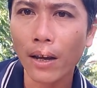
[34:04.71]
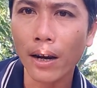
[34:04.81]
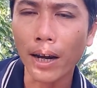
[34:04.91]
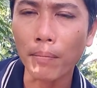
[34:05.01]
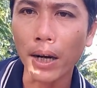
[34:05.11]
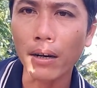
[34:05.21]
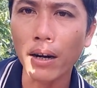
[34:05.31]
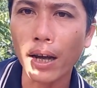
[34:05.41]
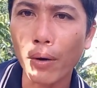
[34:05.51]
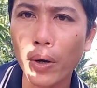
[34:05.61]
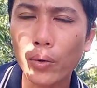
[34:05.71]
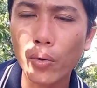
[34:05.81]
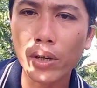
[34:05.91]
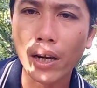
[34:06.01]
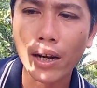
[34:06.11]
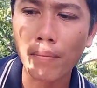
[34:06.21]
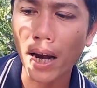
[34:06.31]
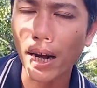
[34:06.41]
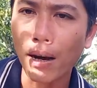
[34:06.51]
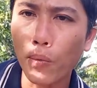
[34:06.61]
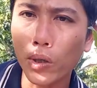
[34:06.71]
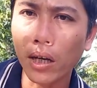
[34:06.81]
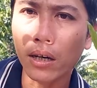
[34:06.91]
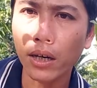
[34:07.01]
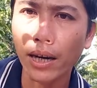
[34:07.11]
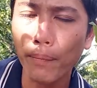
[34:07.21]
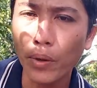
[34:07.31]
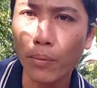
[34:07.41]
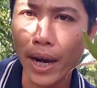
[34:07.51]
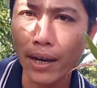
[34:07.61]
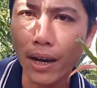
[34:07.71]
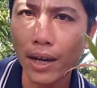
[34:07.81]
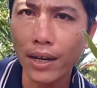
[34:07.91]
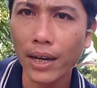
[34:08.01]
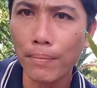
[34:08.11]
à, đặc biệt nữa là quý cô chú anh chị các bạn nào mua từ 50 cây trở lên